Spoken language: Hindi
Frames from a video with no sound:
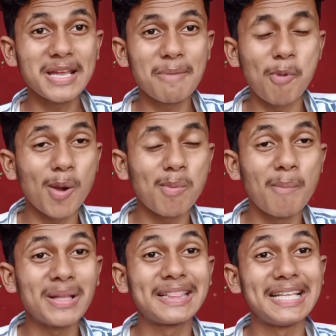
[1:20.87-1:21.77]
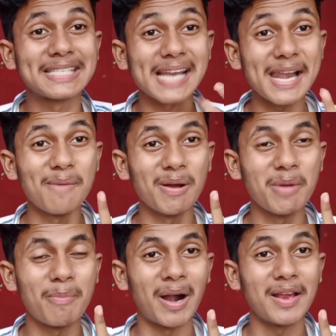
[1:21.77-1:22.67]
एवरी के बोलबम में तीसरा
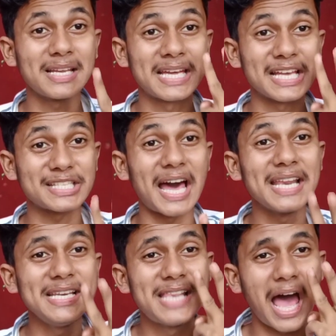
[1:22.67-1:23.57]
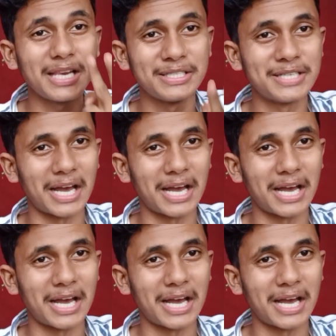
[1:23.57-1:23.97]
नंबर में बाड़न खेसारी लाल